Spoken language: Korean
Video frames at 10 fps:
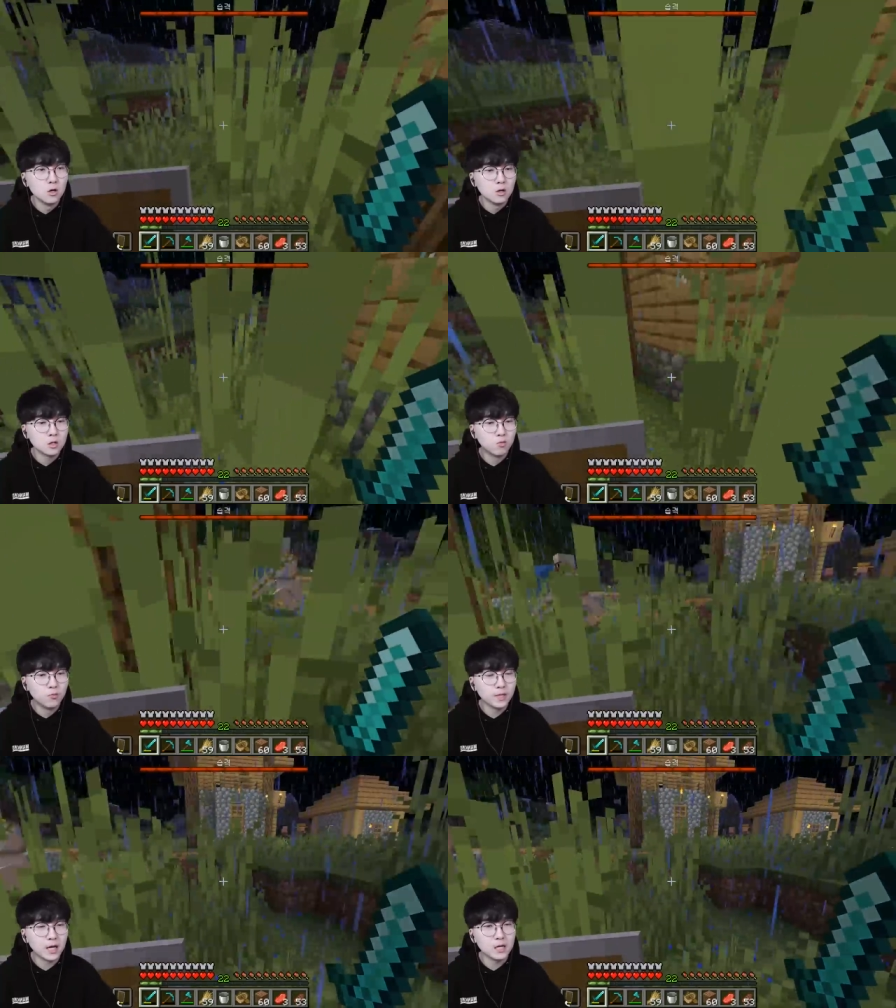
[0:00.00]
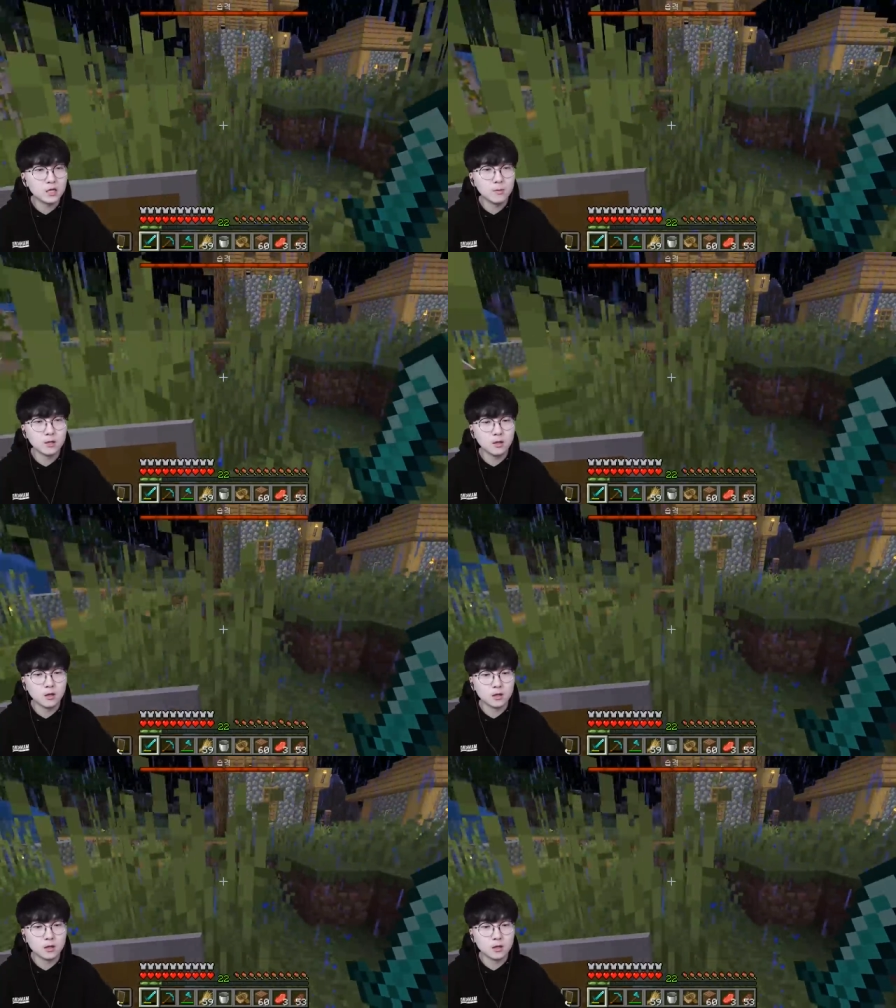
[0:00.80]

자 무빙 잘 치면서